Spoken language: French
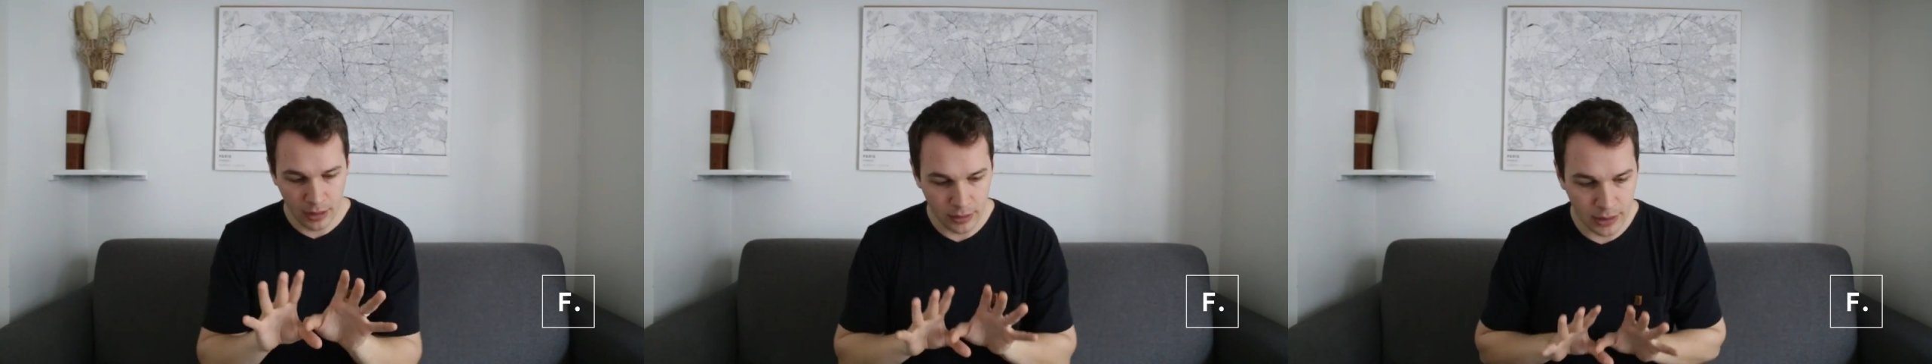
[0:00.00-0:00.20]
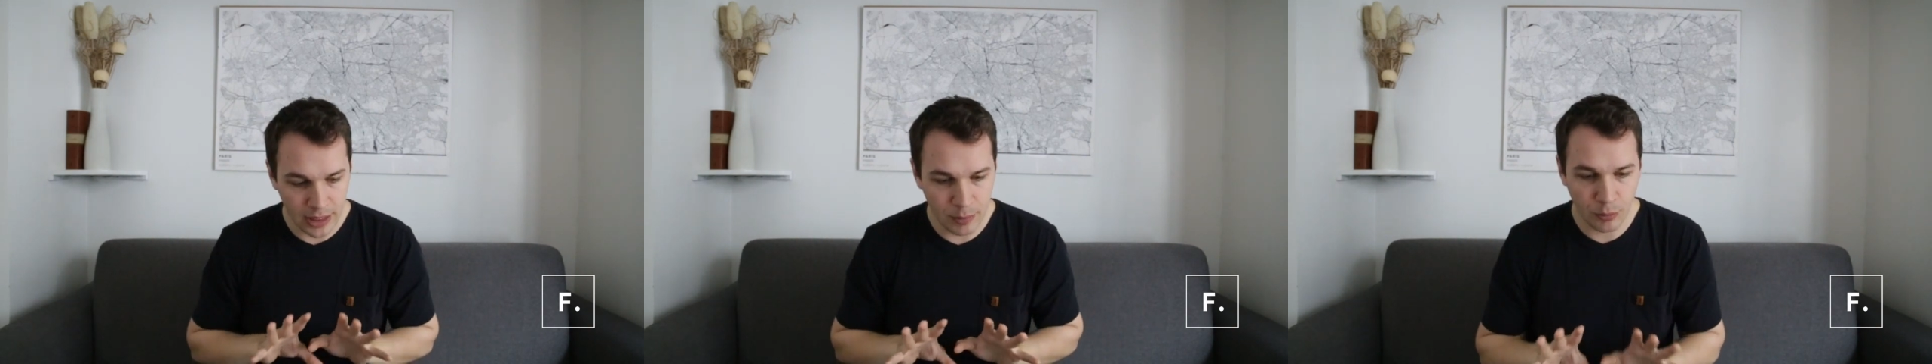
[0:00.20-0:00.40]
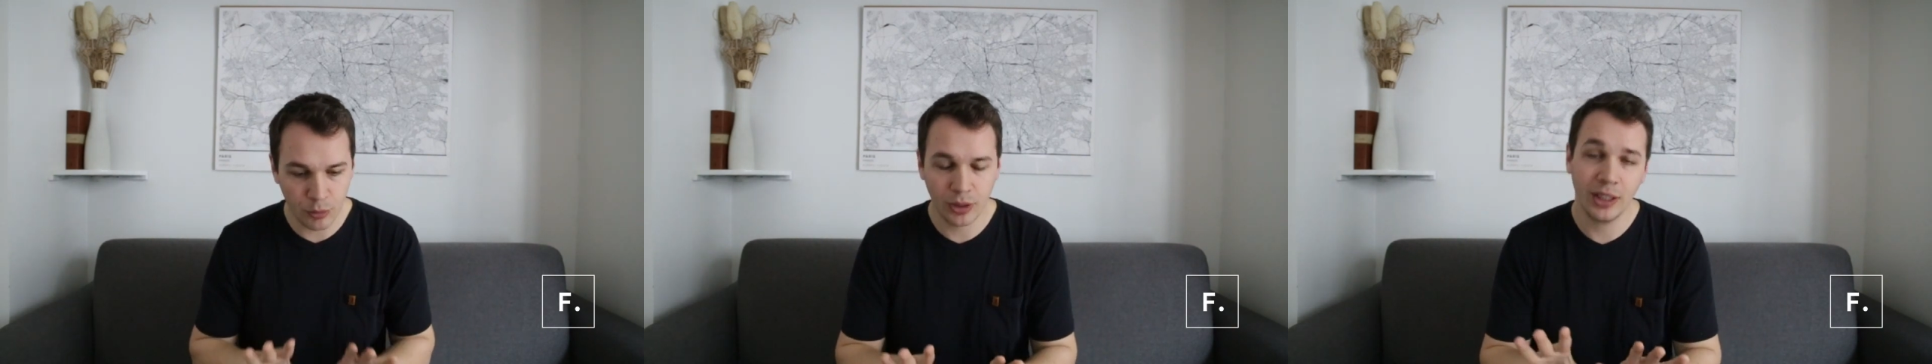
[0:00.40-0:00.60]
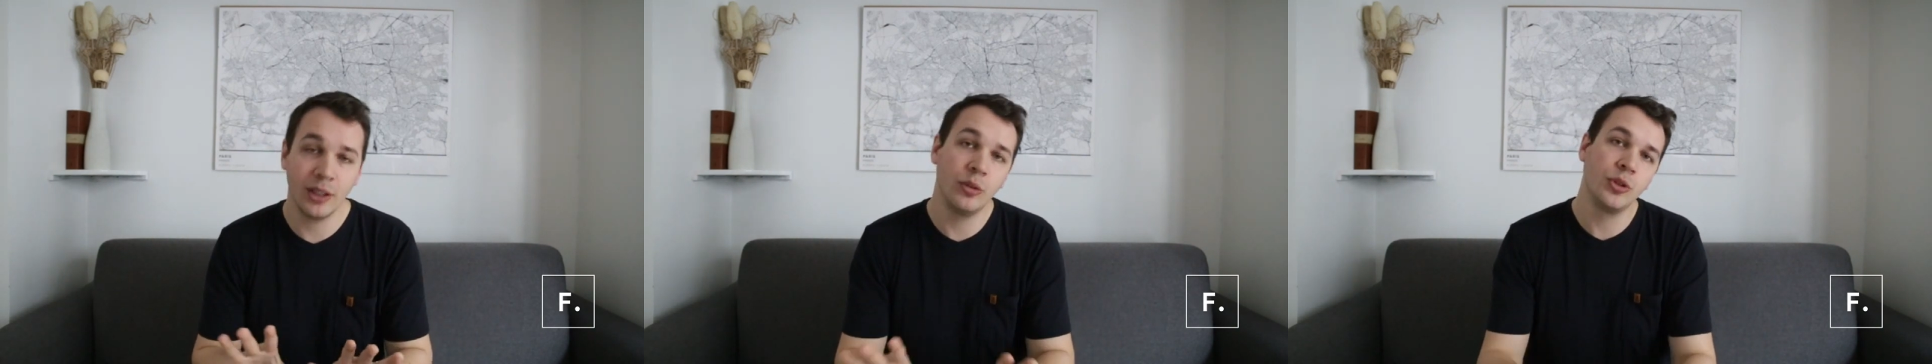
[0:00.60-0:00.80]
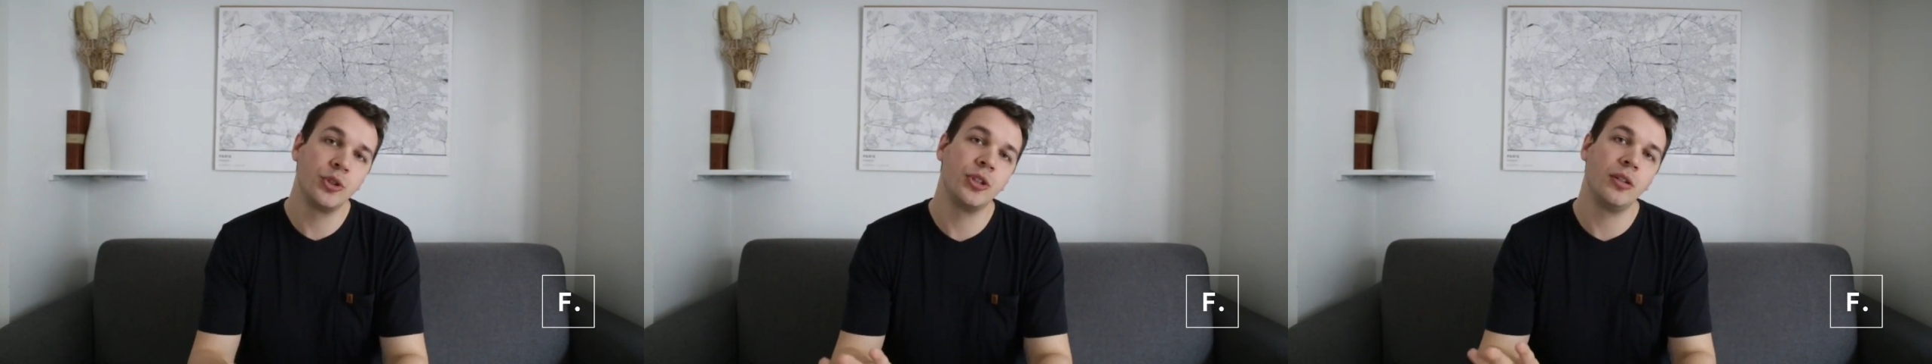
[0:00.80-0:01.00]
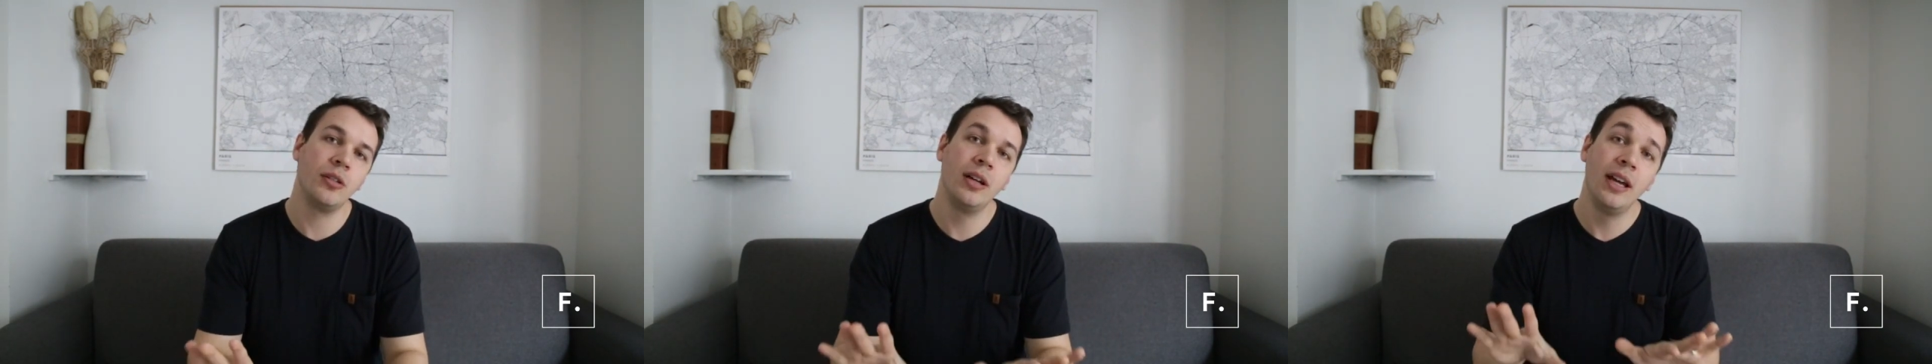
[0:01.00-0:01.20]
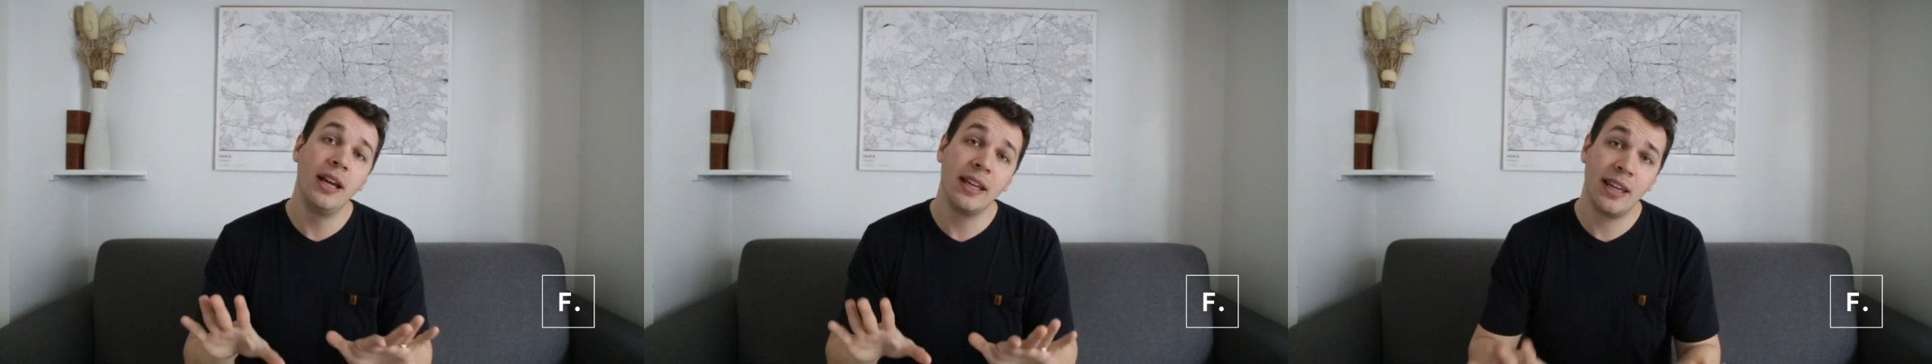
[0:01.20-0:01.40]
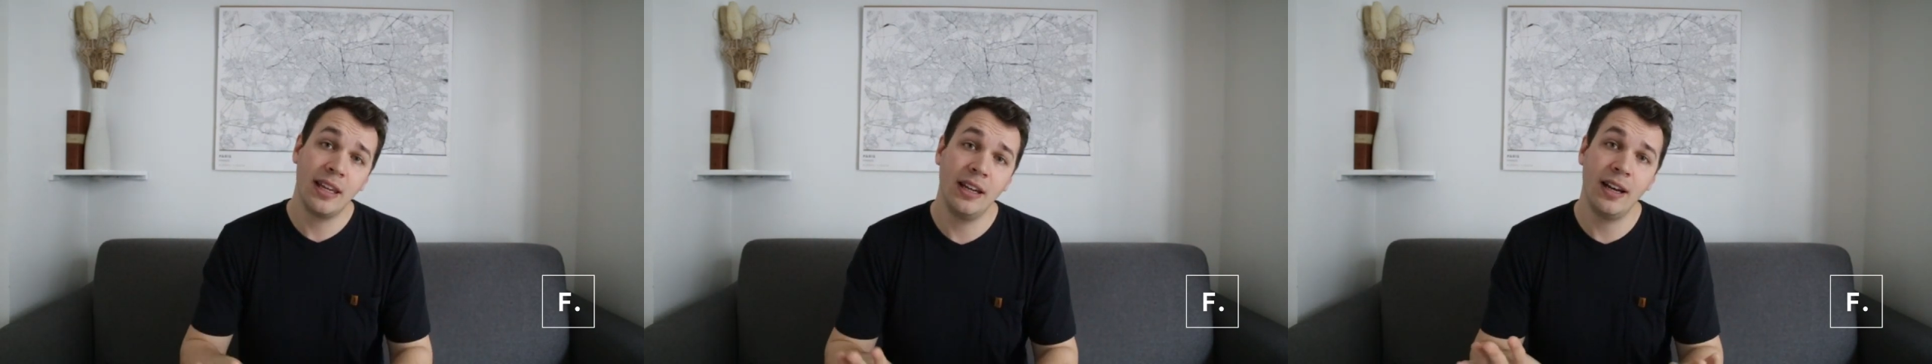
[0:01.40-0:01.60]
démontrer aux gens
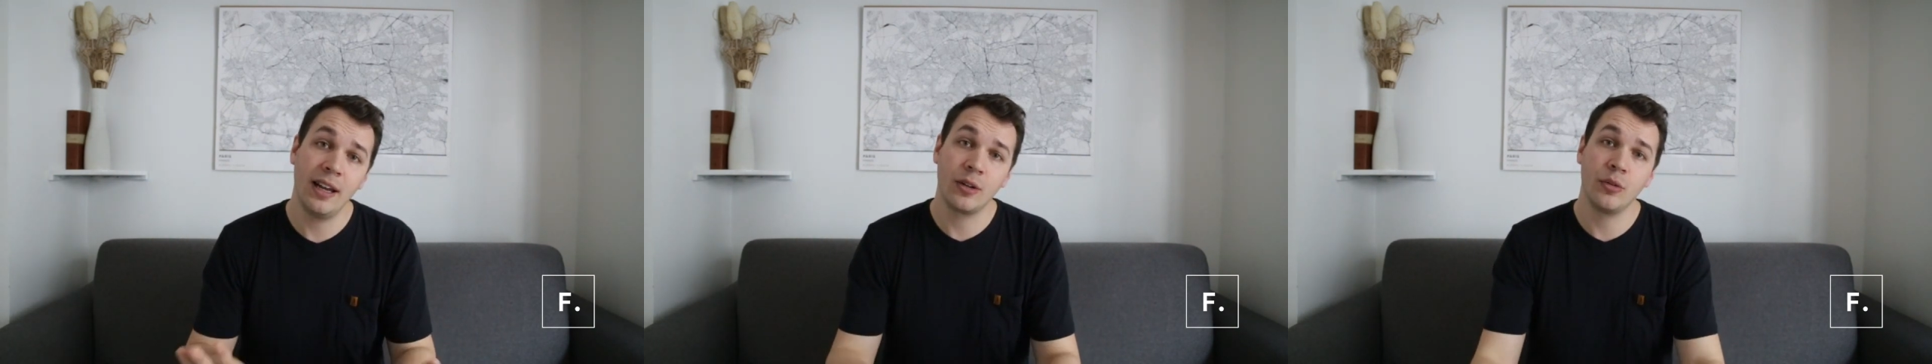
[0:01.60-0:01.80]
quelle est la